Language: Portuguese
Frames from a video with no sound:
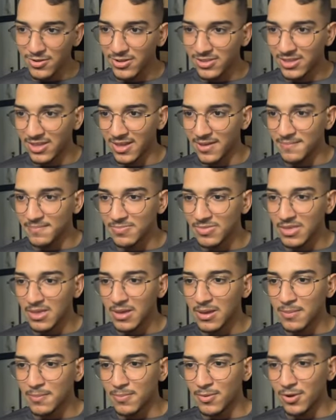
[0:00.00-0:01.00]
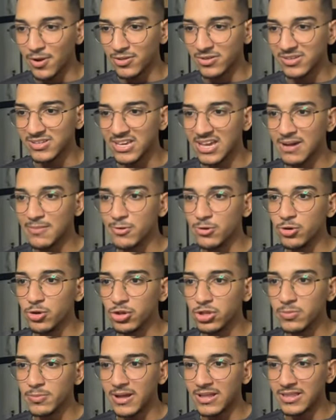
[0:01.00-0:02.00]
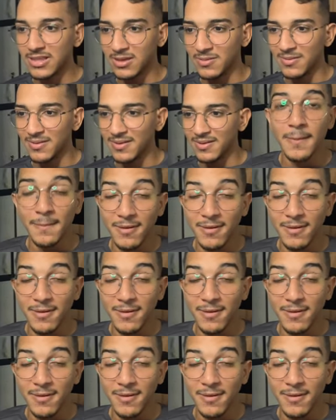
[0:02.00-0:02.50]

tem. Pronto, chegamos no último anime.